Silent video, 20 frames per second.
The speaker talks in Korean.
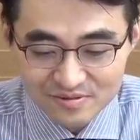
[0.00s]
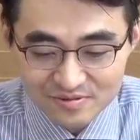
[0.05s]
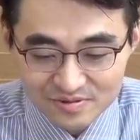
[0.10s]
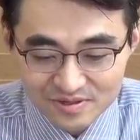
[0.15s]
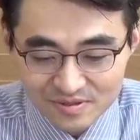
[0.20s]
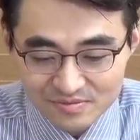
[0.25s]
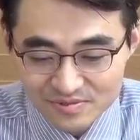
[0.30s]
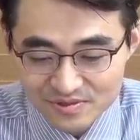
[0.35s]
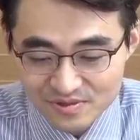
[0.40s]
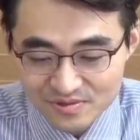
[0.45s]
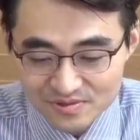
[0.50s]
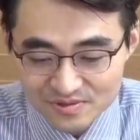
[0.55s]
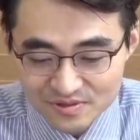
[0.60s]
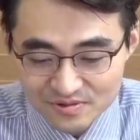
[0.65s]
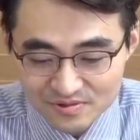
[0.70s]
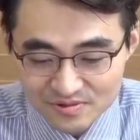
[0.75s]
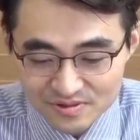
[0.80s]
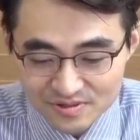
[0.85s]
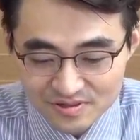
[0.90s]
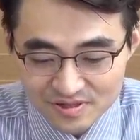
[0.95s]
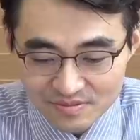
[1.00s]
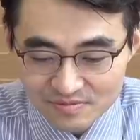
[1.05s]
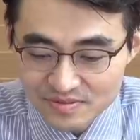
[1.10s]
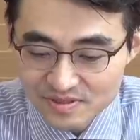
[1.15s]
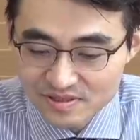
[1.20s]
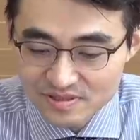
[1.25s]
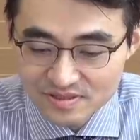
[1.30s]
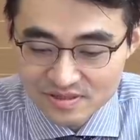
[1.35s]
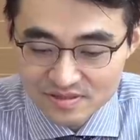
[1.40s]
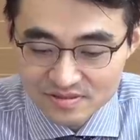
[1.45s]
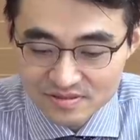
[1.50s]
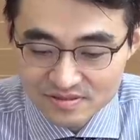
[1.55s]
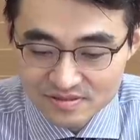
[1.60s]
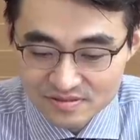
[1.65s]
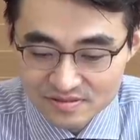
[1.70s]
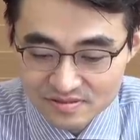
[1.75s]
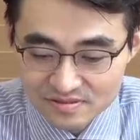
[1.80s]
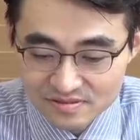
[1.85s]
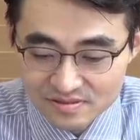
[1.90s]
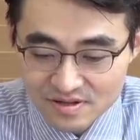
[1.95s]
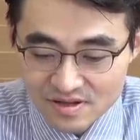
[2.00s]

뭐 삼성전기, MC넥스,